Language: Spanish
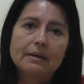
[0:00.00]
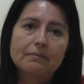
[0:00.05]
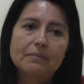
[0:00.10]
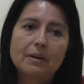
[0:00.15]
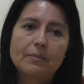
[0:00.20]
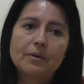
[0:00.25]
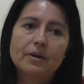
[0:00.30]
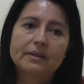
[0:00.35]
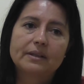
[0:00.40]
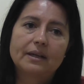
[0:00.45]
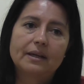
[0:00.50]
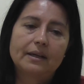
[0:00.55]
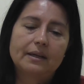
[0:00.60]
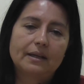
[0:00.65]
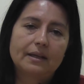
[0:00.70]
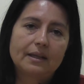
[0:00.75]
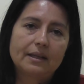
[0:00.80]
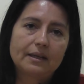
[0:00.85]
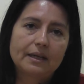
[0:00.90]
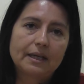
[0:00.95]
Vamos
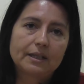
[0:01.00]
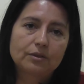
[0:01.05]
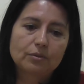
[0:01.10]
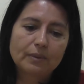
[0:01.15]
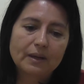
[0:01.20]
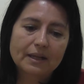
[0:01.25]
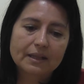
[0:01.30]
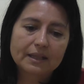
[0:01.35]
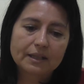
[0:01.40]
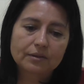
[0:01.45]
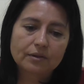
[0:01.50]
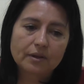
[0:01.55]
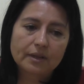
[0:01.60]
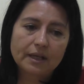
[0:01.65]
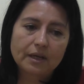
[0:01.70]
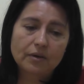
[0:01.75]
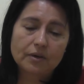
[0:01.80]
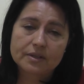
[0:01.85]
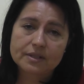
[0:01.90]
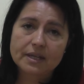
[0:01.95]
a, tomar datos
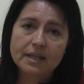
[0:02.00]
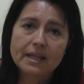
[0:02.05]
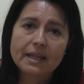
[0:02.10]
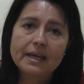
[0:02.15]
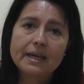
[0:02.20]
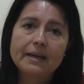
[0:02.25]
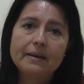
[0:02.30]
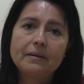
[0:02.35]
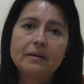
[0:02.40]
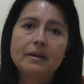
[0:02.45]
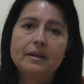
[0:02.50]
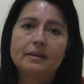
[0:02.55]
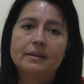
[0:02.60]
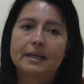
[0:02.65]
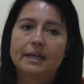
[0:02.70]
de la OECD,